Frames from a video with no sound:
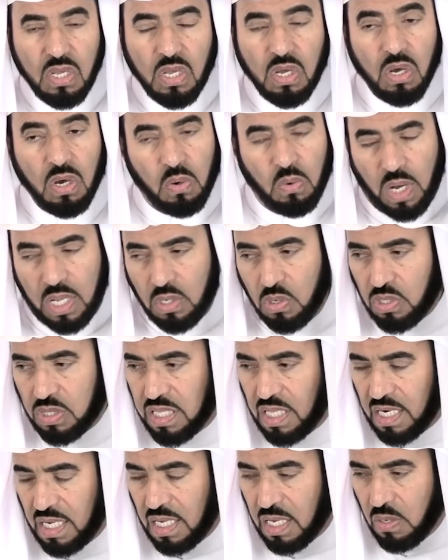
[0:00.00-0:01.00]

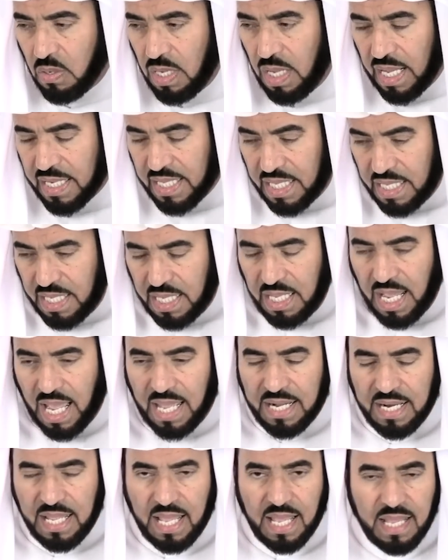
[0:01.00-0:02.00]
ويؤثر أخيه
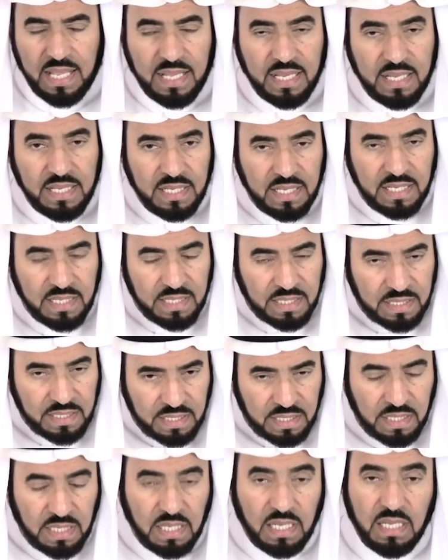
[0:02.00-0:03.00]
على
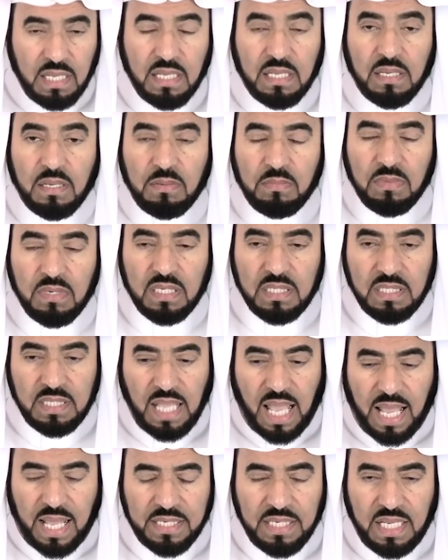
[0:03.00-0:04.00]
آه،
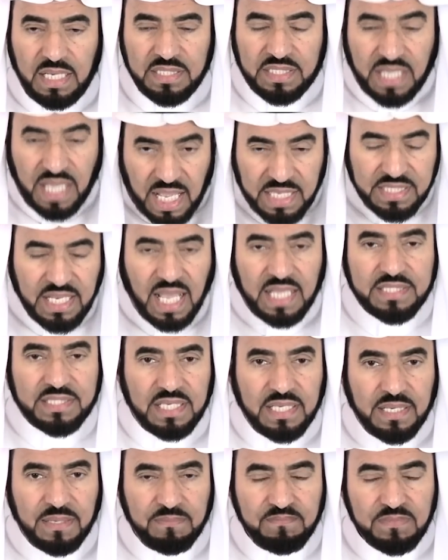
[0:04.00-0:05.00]
يعني
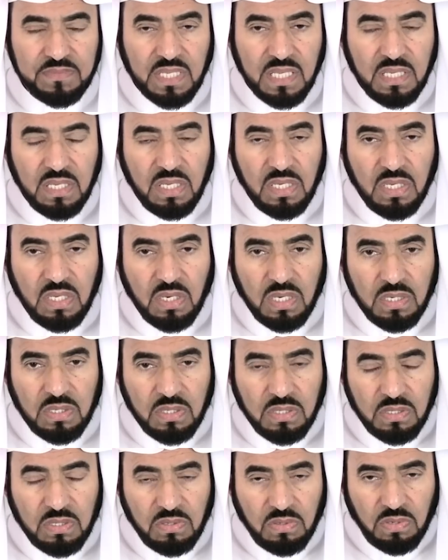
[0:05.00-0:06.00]
احتياجاته
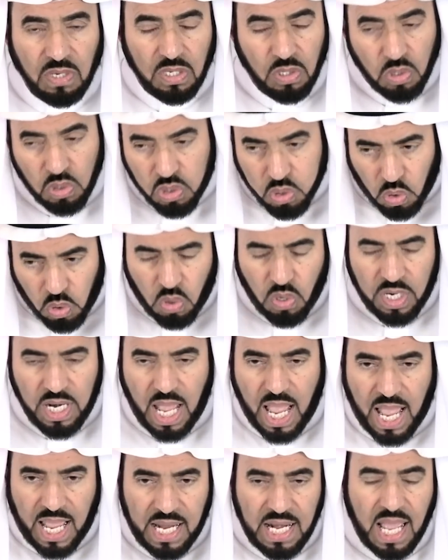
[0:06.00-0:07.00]
ويؤثرون
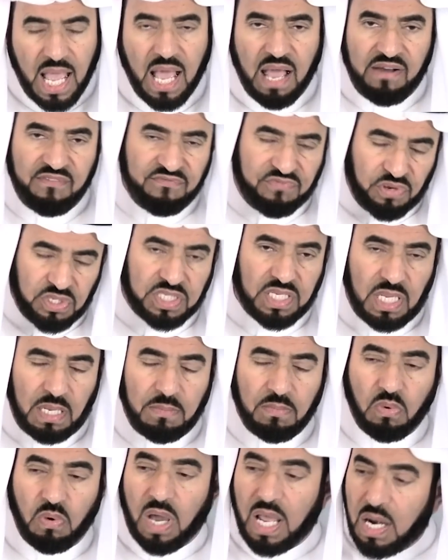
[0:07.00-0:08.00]
على
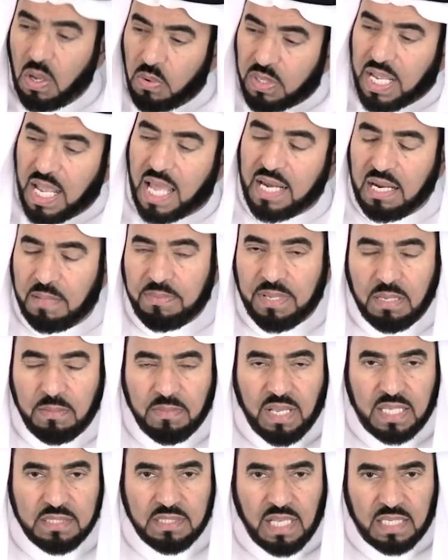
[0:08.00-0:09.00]
أنفسهم ولو كان بهم
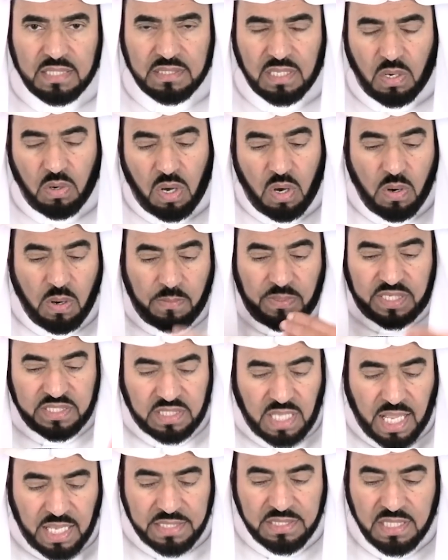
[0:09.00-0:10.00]
خصاصة وهو
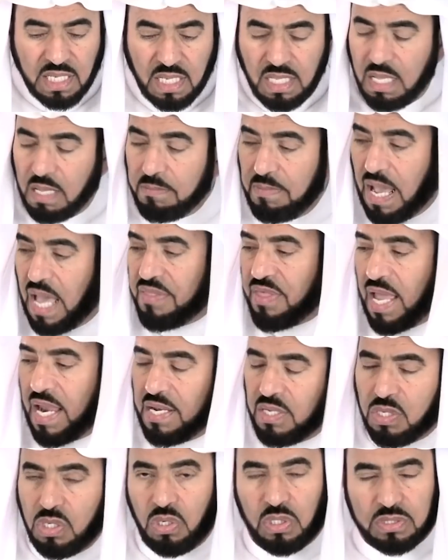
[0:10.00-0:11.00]
محتاج مع
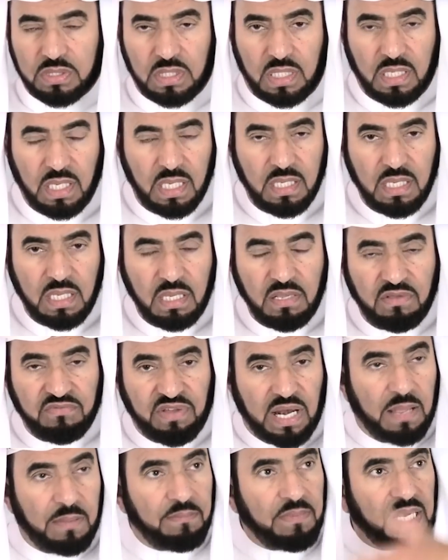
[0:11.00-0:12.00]
ذلك يعطي
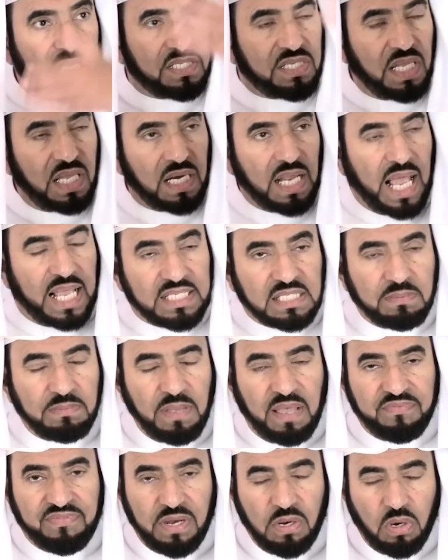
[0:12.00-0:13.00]
فلما يصير
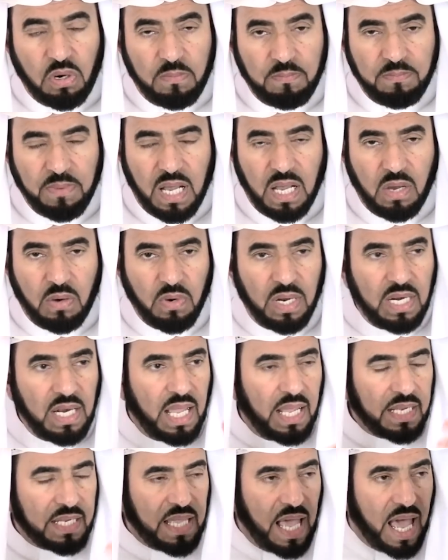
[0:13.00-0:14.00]
أزمة في الأمة
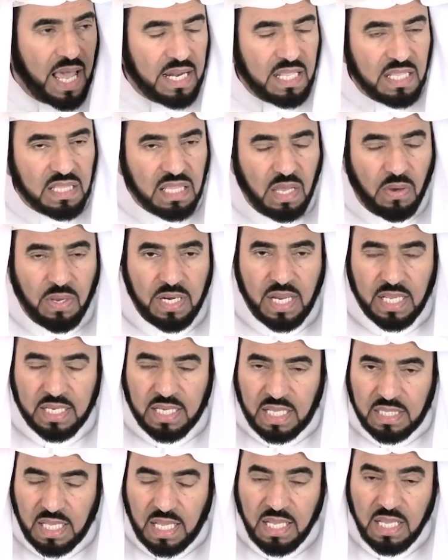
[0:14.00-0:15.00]
ولا كارثة ولا
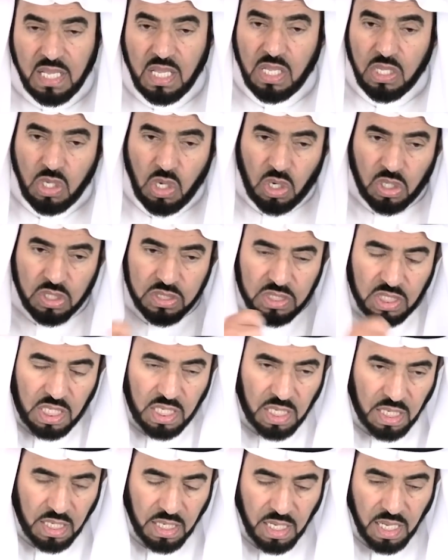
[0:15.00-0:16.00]
كذا
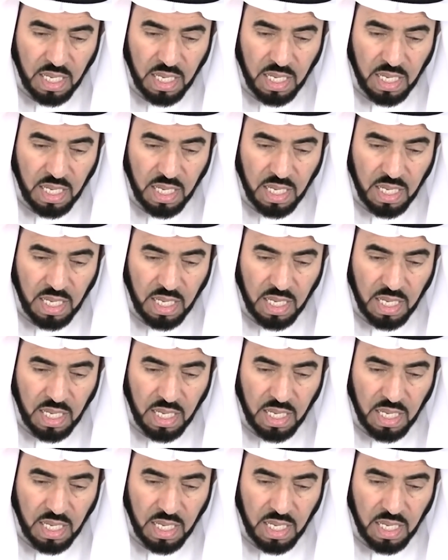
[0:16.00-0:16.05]
يعطي